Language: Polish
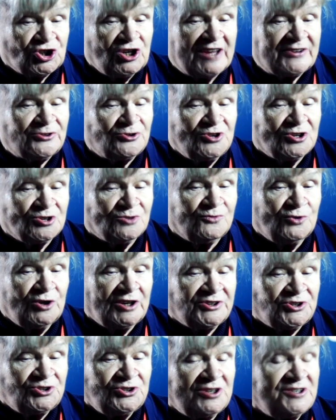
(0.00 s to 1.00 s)
trzyletnie,
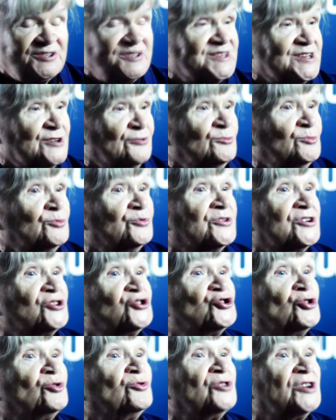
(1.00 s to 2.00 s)
dwuletnie liceum,
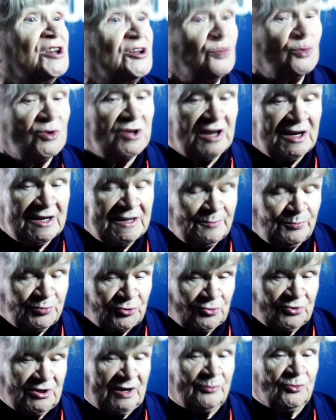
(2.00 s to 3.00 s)
które ciągnęło dalej
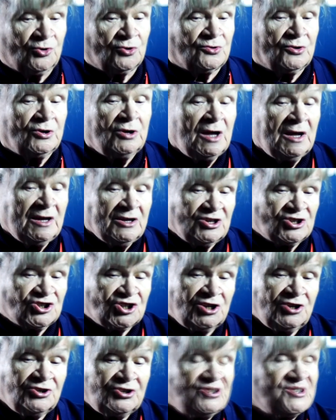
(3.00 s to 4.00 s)
program. No,
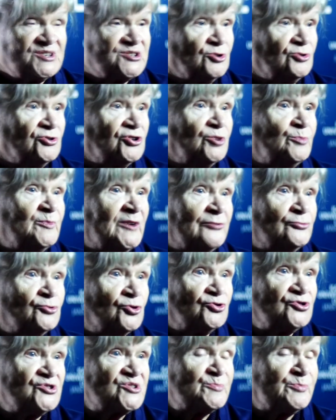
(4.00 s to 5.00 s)
jeżeli historyk
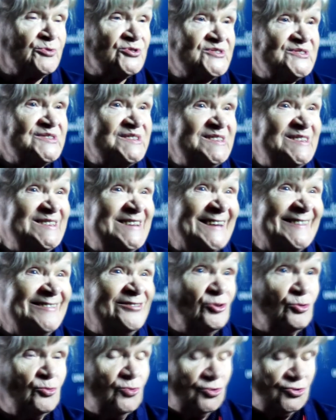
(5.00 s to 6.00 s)
miał do dyspozycji
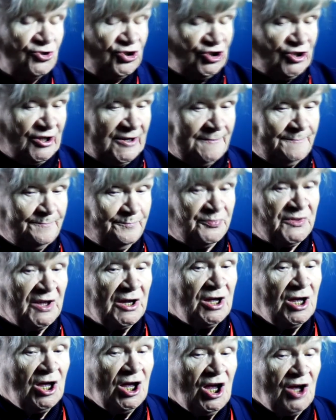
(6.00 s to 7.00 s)
jedną godzinę
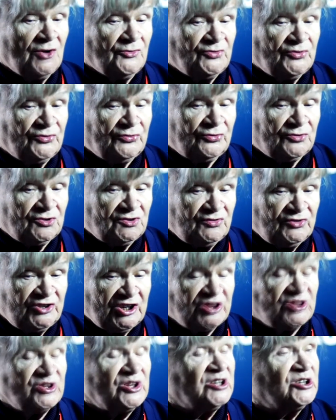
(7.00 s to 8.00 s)
w,
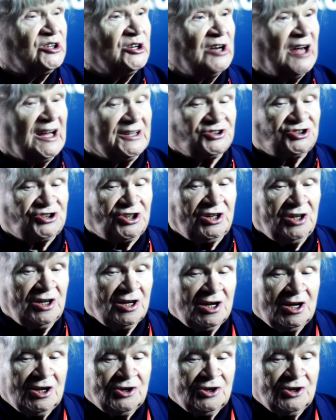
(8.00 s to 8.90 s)
w jednej klasie,